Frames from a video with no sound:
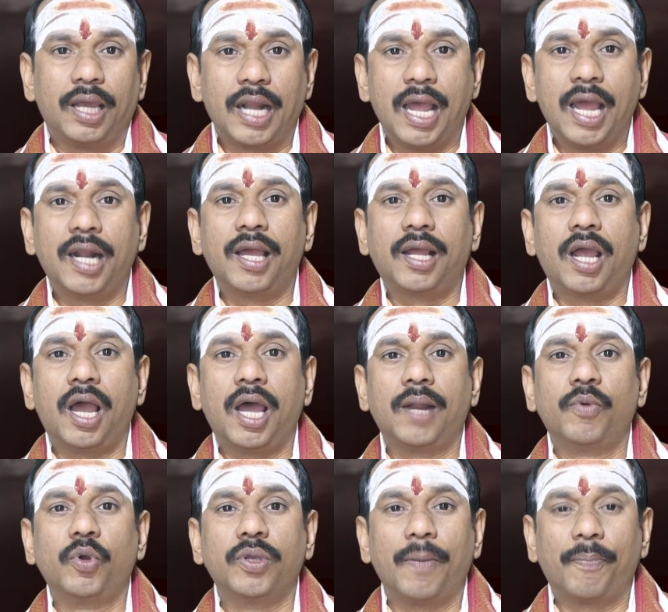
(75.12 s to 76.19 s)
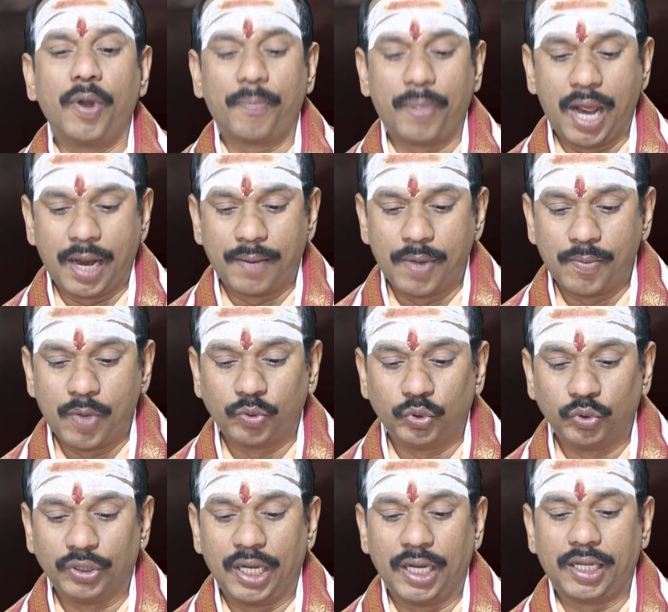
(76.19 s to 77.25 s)
గ్రహణ కాలము ఎప్పుడు
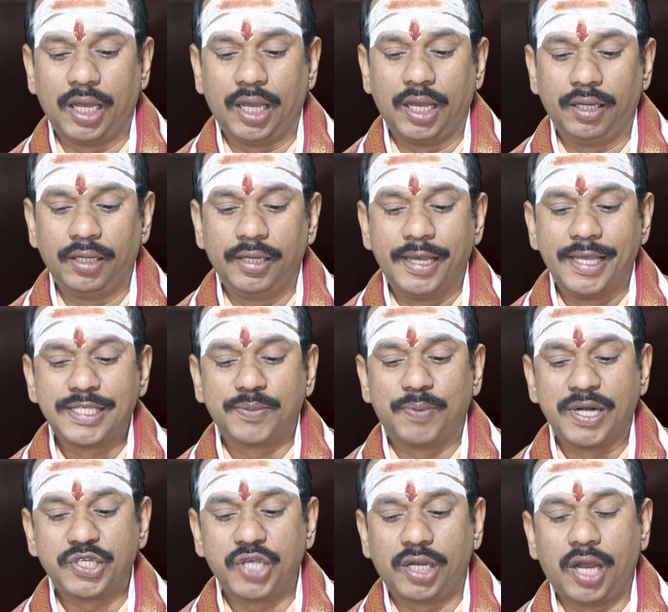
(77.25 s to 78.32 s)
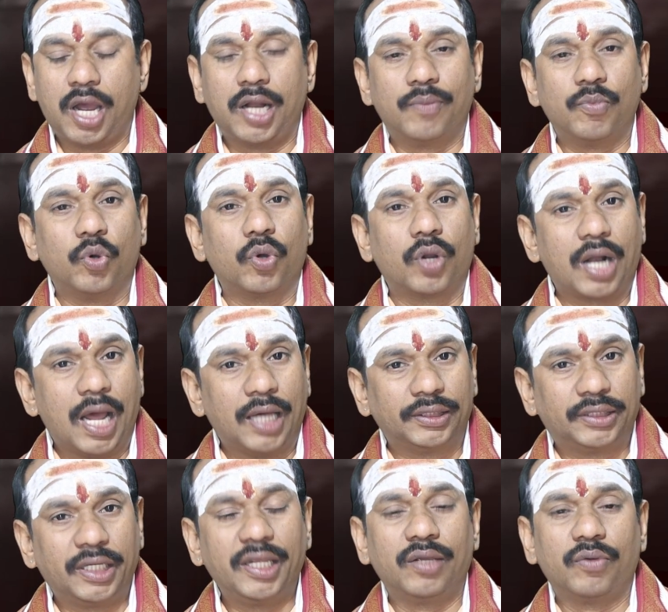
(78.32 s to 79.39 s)
ప్రారంభమవుతుంది అనగా స్పర్శకాలము
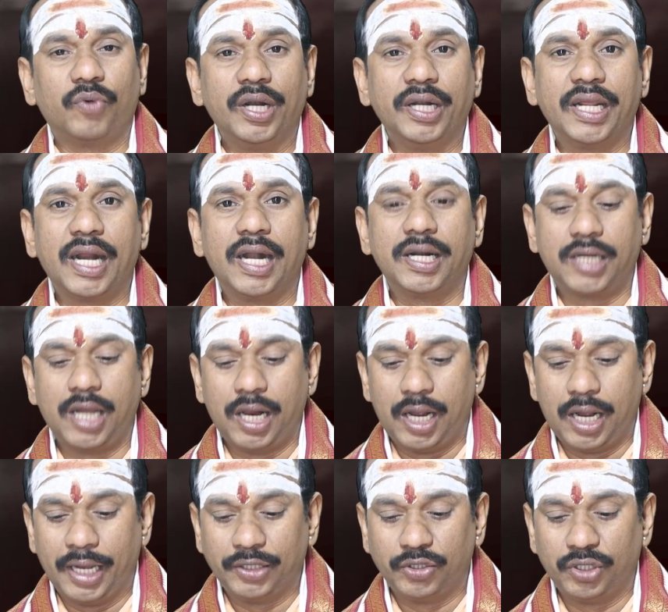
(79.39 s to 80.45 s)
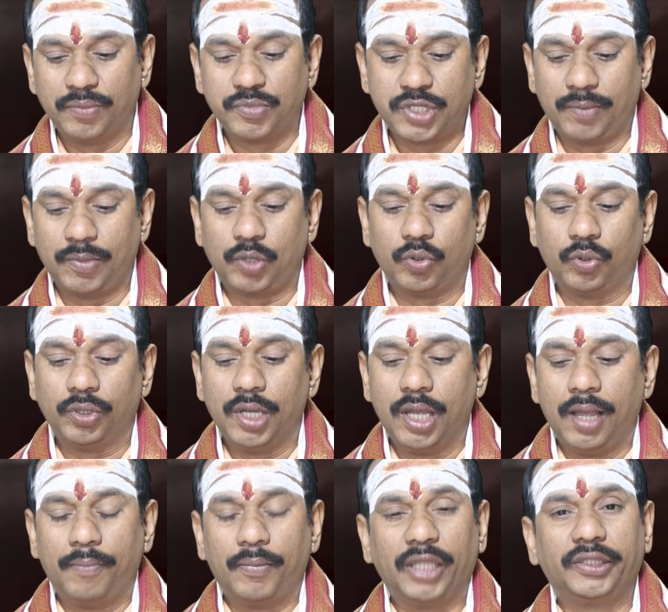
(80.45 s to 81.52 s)
రాత్రి ఒంటి గంట ఐదు నిమిషములకు
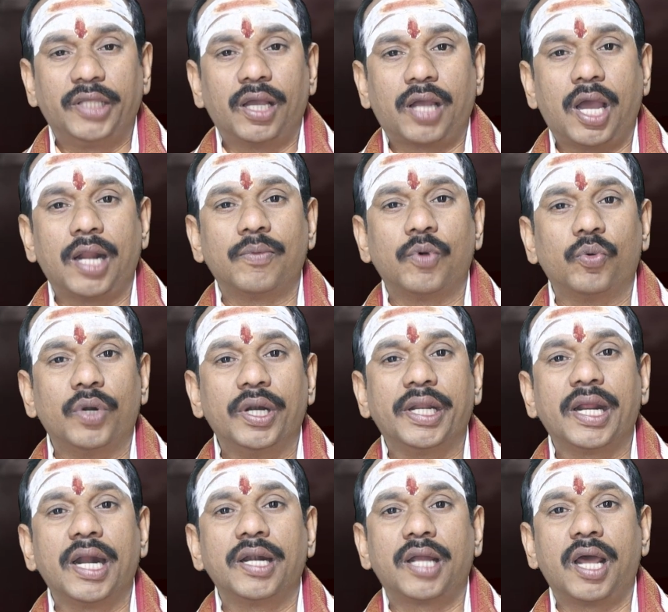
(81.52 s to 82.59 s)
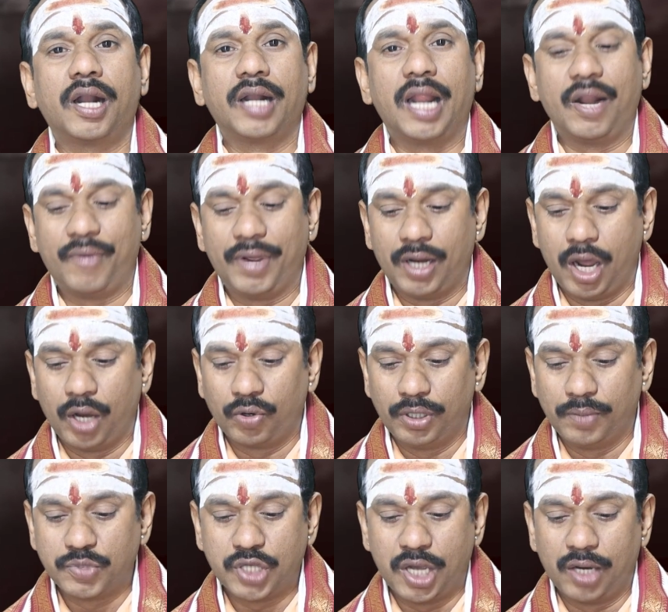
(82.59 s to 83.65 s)
మధ్యకాలము ఒంటి గంట నలభై నాలుగు
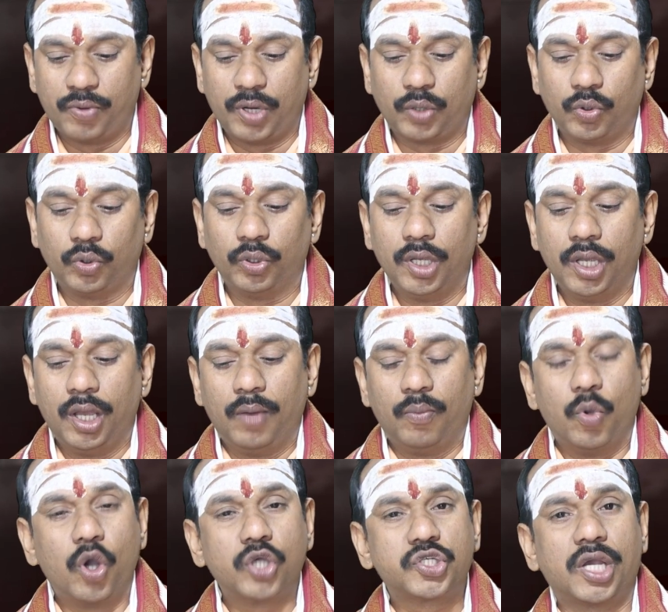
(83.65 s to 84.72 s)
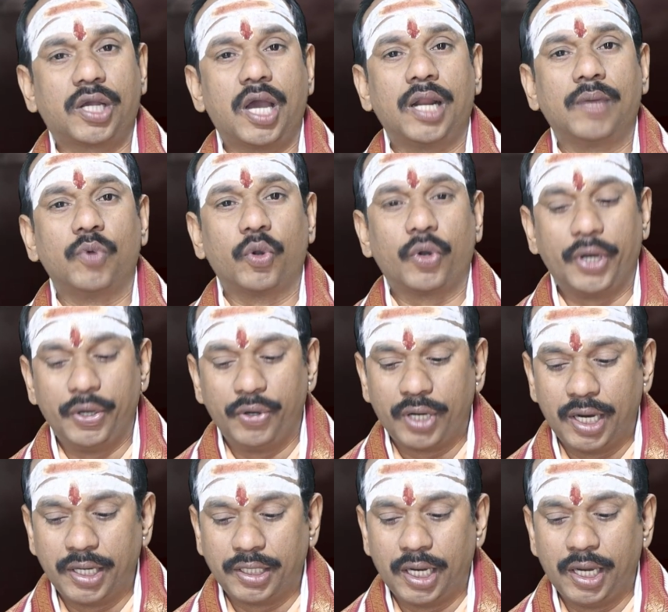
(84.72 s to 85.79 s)
నిమిషాల వరకు మోక్షకాలము రెండు
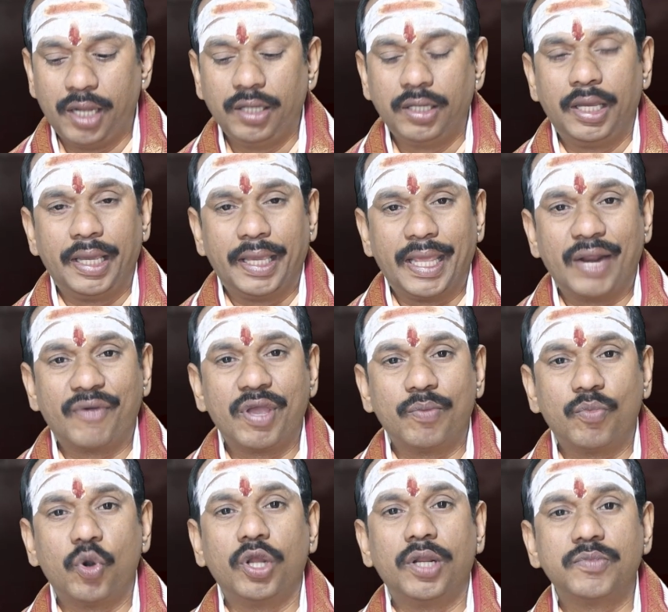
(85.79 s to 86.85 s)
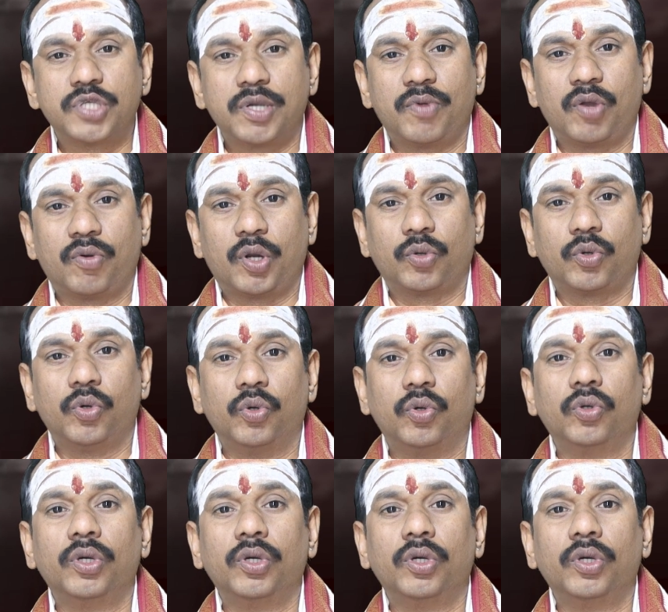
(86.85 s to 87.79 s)
గంటల ఇరవై మూడు నిమిషముల వరకు